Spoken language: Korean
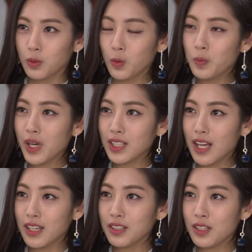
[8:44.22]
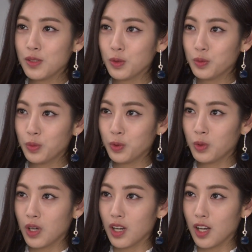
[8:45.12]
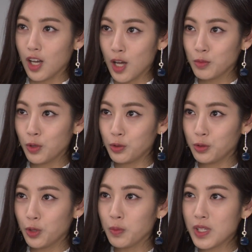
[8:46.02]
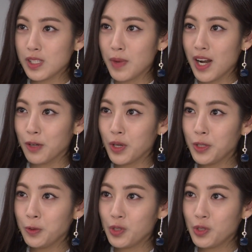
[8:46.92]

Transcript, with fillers: 오빠가 나에 대한 정보 아무것도 넘기지 말라고 해놓은